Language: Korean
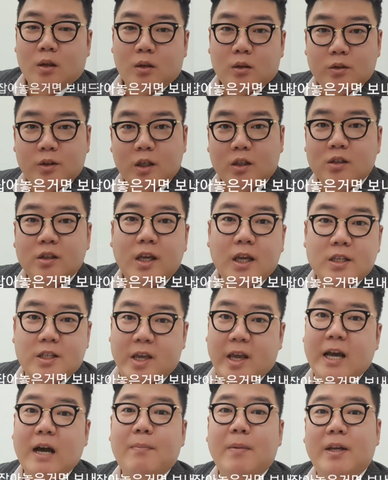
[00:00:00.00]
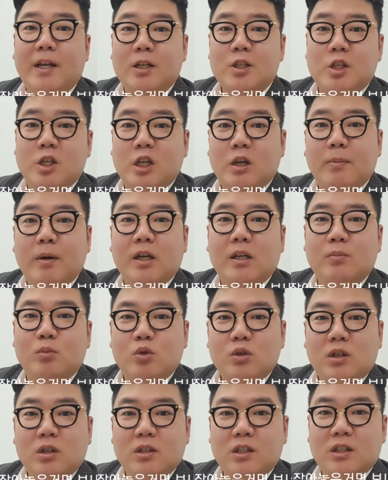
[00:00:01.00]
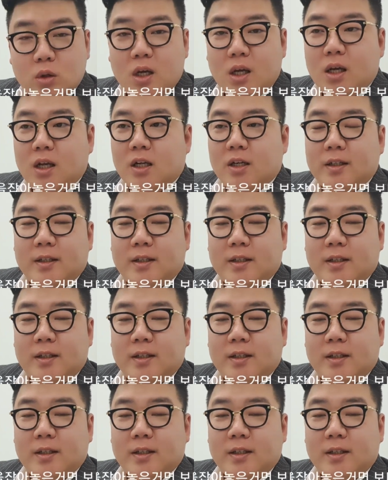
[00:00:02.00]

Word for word: 근데 그게 제가 만약 취급하는 물건이다.